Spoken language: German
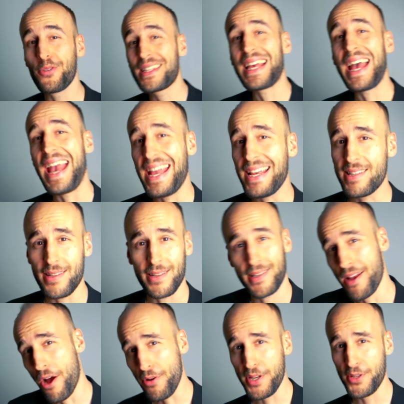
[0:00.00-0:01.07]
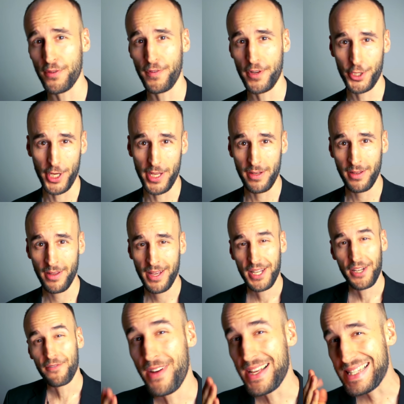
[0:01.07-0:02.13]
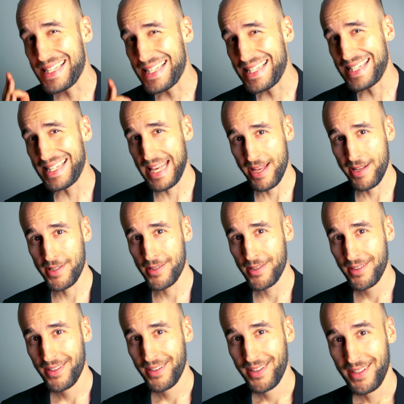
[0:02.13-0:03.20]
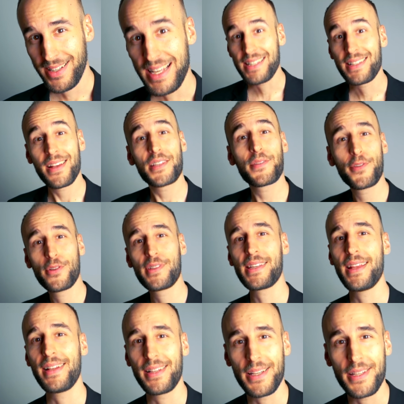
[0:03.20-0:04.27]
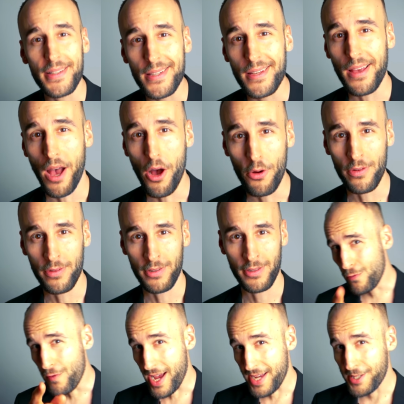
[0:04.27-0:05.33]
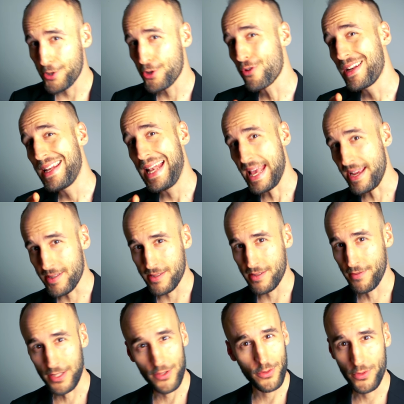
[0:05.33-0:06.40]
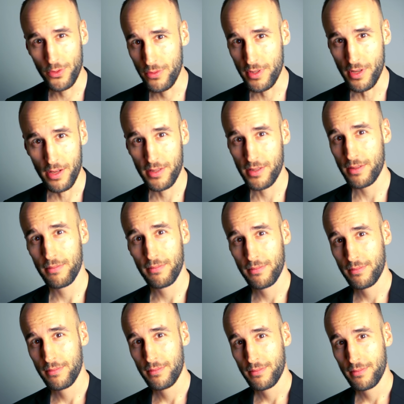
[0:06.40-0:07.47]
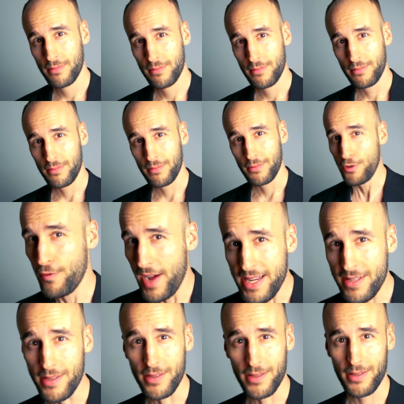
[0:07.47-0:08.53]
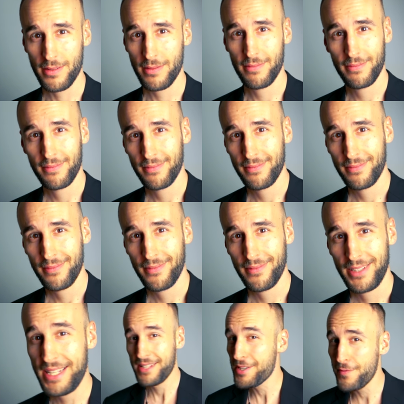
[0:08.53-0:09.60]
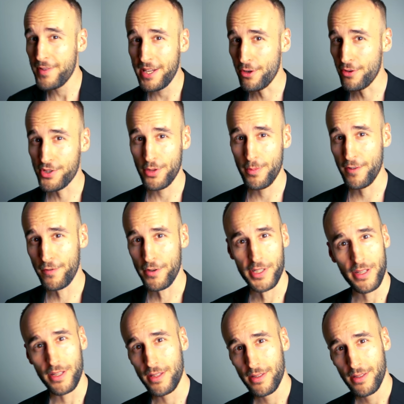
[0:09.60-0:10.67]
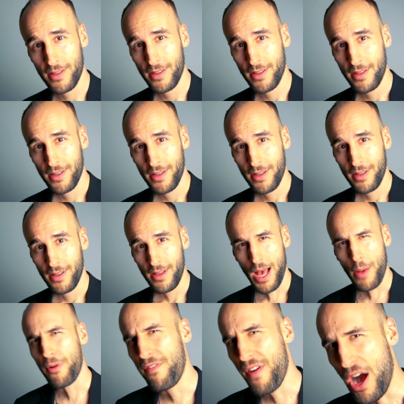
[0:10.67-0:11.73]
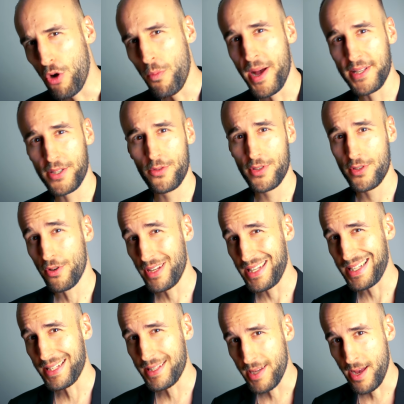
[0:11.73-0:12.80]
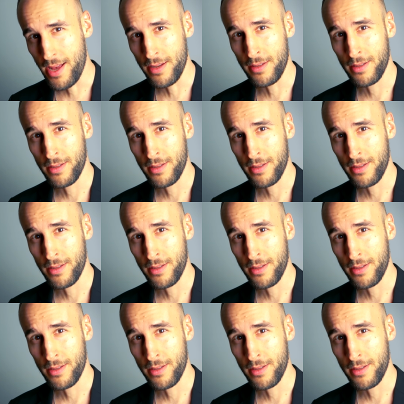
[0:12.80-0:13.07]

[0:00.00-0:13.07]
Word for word: unsere Ängste sind auch nicht so verschieden. Was zählt, ist, dass wir uns endlich trauen. Du weißt schon längst, was du tun sollst. Du weißt es. Dieses Video ist überflüssig. Aber warum hast du es noch nicht getan?